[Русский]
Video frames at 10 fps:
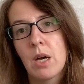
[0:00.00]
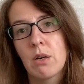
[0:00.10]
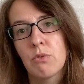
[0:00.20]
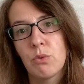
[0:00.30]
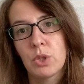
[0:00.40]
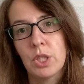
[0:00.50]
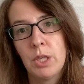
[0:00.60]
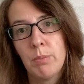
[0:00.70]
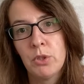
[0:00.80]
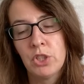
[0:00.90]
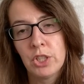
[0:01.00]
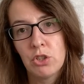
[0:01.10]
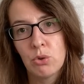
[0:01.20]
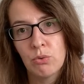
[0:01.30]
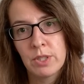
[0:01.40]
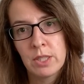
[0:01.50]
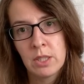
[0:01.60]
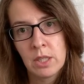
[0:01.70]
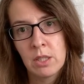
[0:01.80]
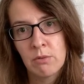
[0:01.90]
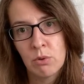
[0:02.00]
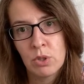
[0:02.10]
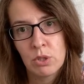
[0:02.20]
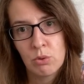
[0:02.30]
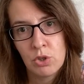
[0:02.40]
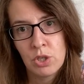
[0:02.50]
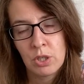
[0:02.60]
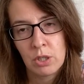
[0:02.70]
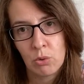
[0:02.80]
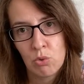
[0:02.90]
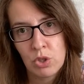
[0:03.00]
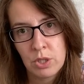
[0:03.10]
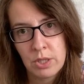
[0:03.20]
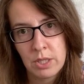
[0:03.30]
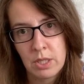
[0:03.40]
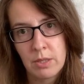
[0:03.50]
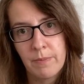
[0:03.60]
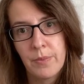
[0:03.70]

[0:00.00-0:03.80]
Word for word: Вот, и получается, что у вас и так довольно сложный, нагруженный день